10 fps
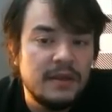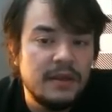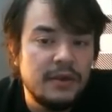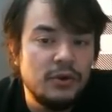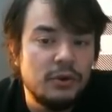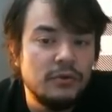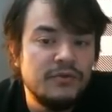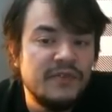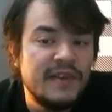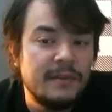Jon
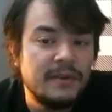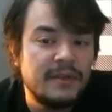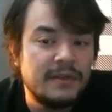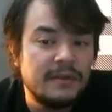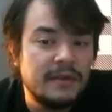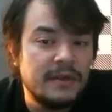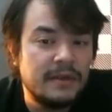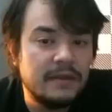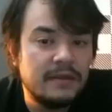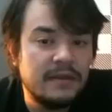Ludwig Hammer
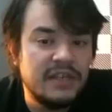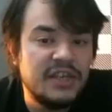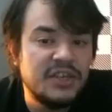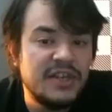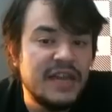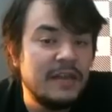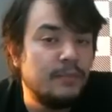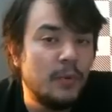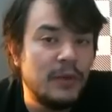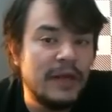ikinci en
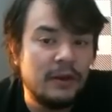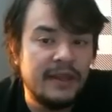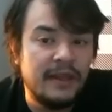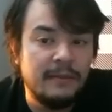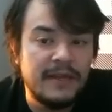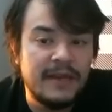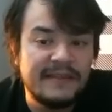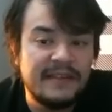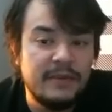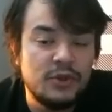popüler olan hamle
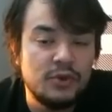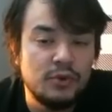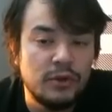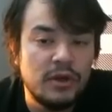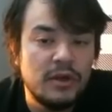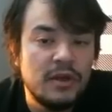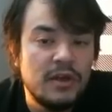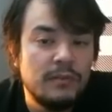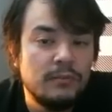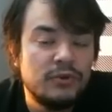AT5'i uyguluyor.
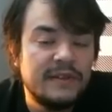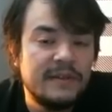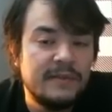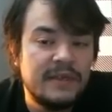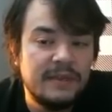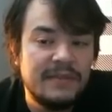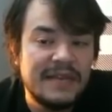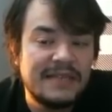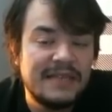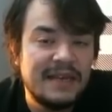Burada tabii ki
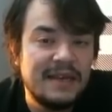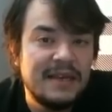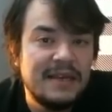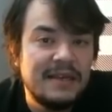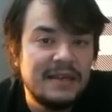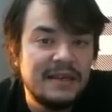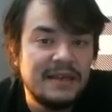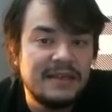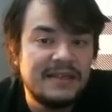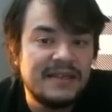biraz daha
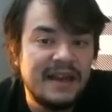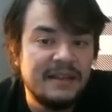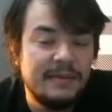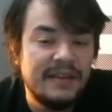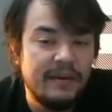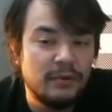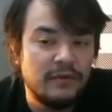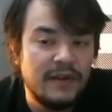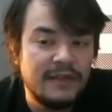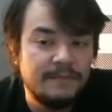e, sade bir devam yolu
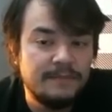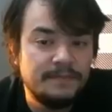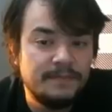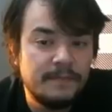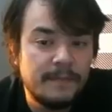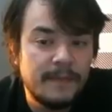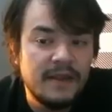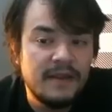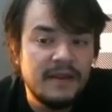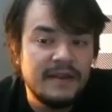var.
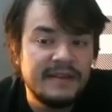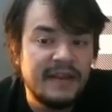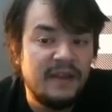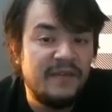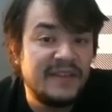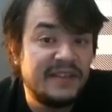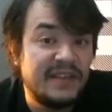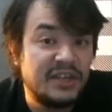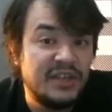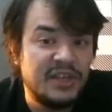Daha fazla
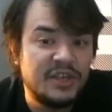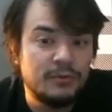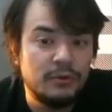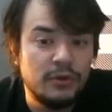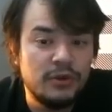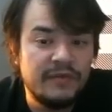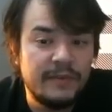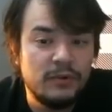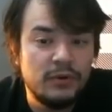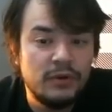taş değişimi oluyor ve
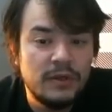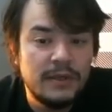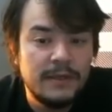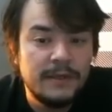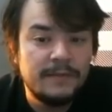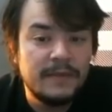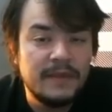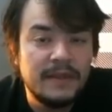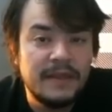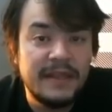bu
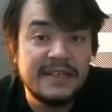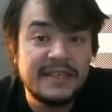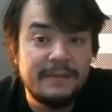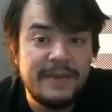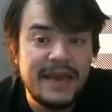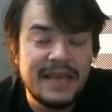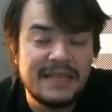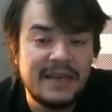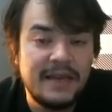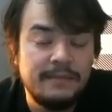ne yazık ki
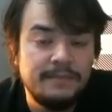beyazlara